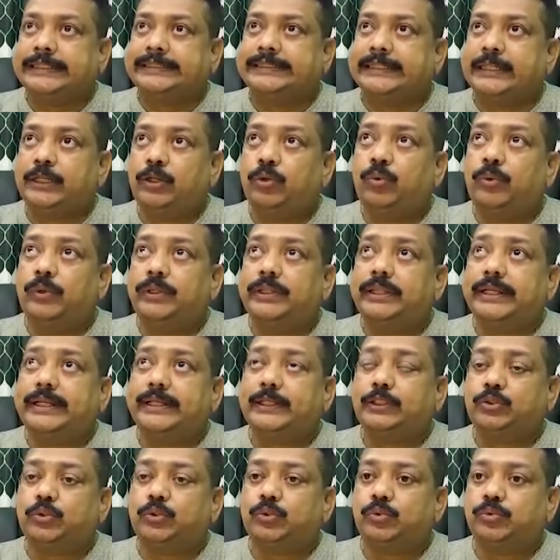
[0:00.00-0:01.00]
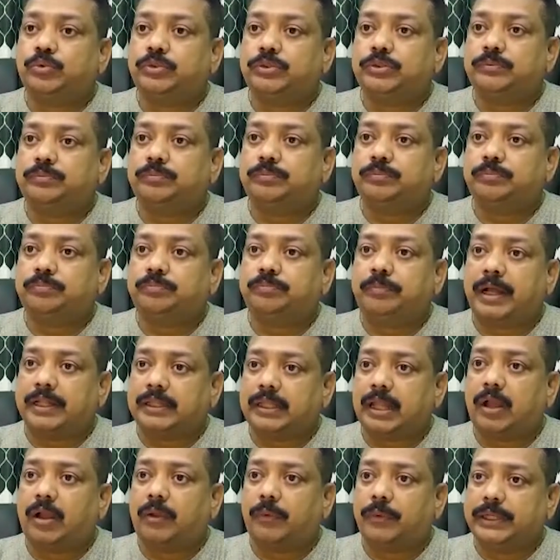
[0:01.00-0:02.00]
শিলিগুড়িতে কিছু
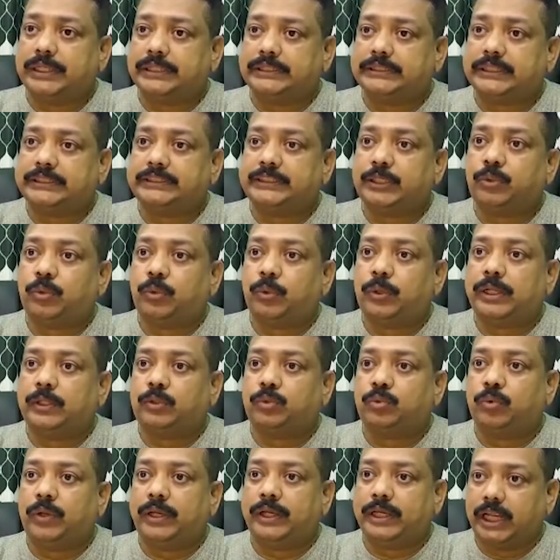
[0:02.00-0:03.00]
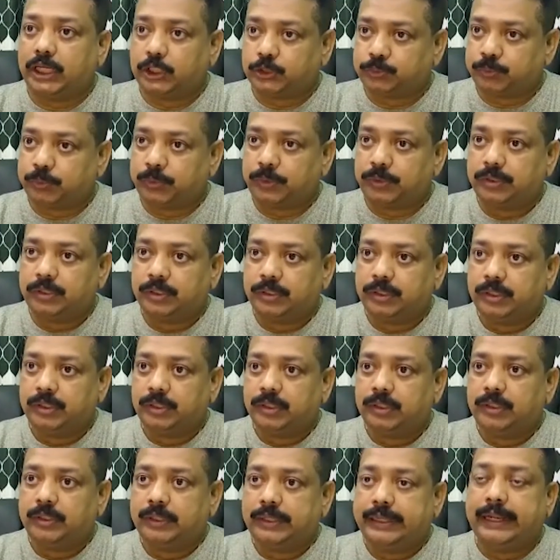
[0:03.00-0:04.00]
মাথা হয়েছে যেগুলোকে তুলে নিয়ে আসবো
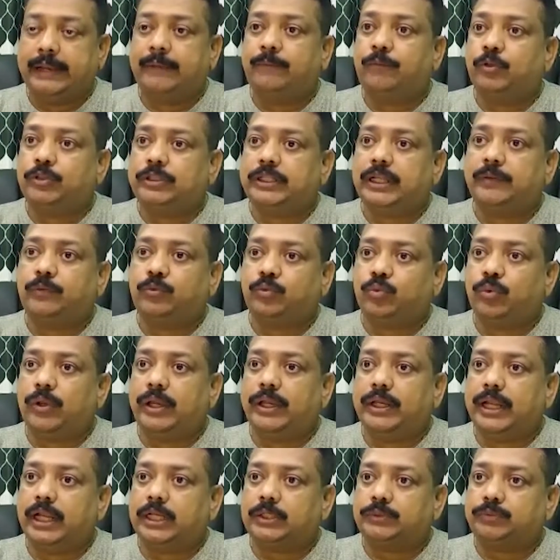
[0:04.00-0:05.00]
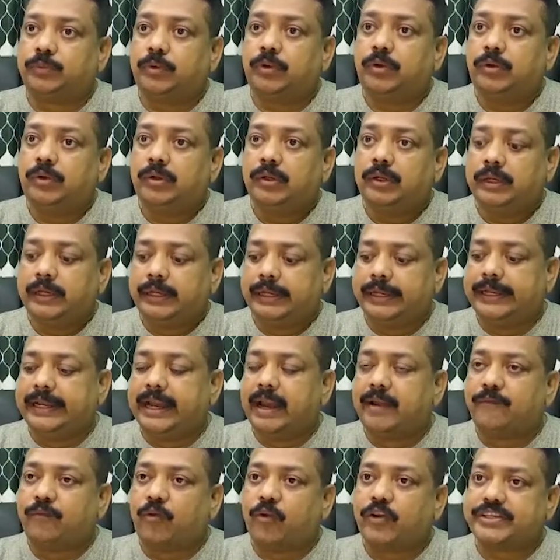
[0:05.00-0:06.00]
এর মধ্যে তুলে নিয়ে আসবো
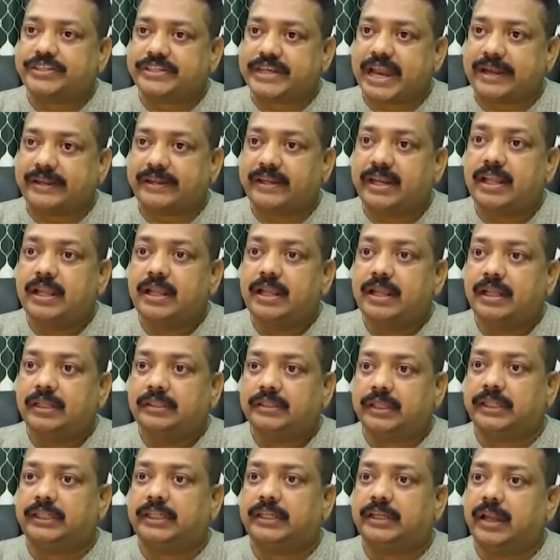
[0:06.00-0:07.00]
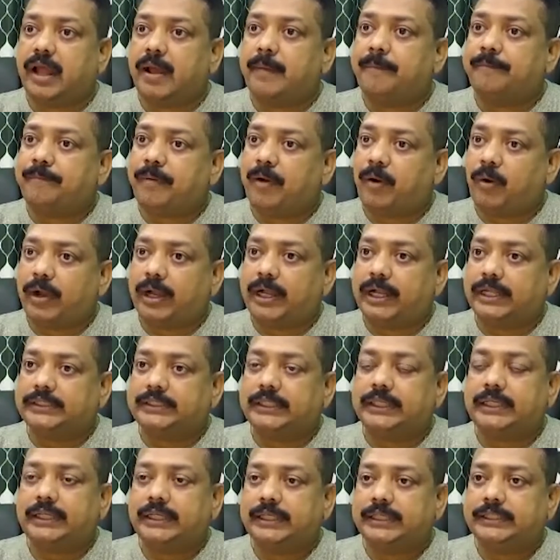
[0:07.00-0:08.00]
ইন্ডিয়ান ফরেস্ট অ্যাক্টে তাদের নাম পাওয়া
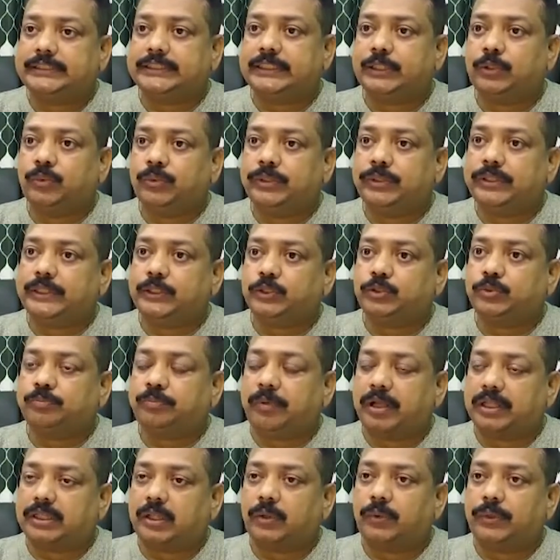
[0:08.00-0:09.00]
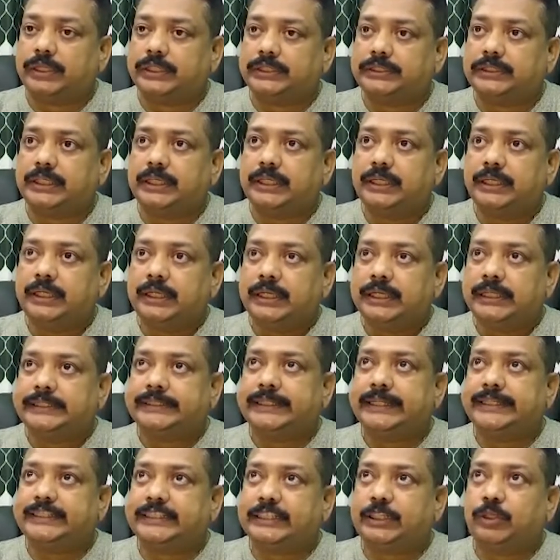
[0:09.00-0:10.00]
গেছে শিলিগুড়িতে কিছু মাথা হয়েছে
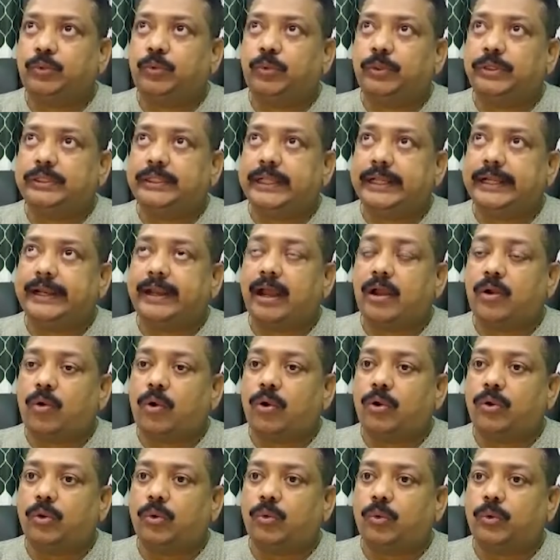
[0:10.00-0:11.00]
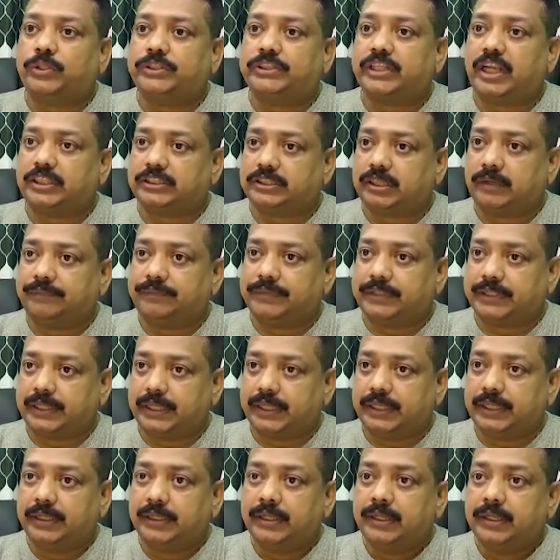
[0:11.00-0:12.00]
সেই শিলিগুড়িতে এরা কন্ট্রোল করছে আসাম
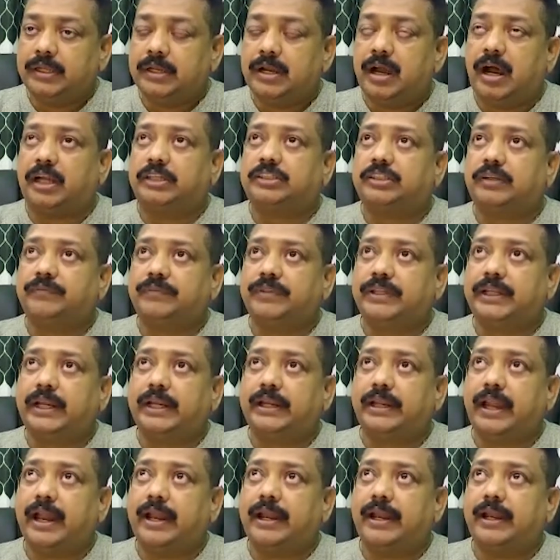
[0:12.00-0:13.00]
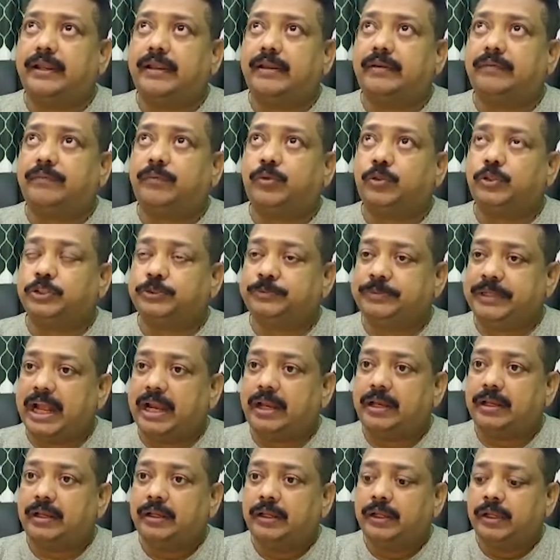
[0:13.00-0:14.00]
থেকে আসাম থেকে ডাইরেক্ট
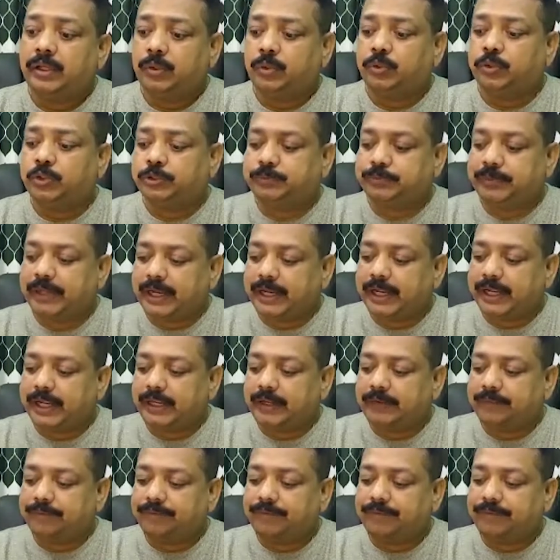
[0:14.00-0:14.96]
কুচবিহার কুচবিহারে